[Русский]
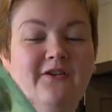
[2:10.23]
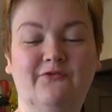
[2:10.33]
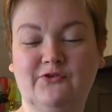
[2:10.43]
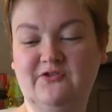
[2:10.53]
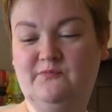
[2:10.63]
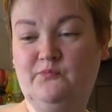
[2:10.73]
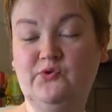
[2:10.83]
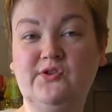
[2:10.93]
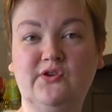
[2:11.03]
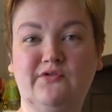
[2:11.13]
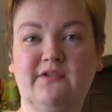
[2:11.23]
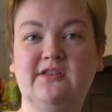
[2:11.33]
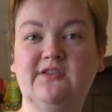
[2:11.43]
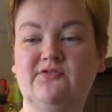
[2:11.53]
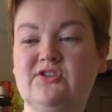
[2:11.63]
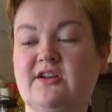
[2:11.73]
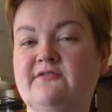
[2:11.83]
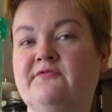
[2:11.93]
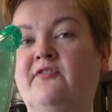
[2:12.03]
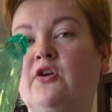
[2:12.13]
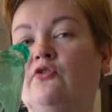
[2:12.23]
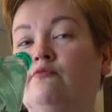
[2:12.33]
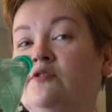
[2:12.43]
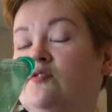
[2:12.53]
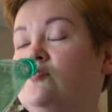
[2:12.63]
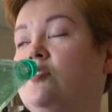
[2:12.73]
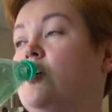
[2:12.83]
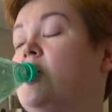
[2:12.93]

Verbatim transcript: Вот бутылку воды вчера вдвоем высосали.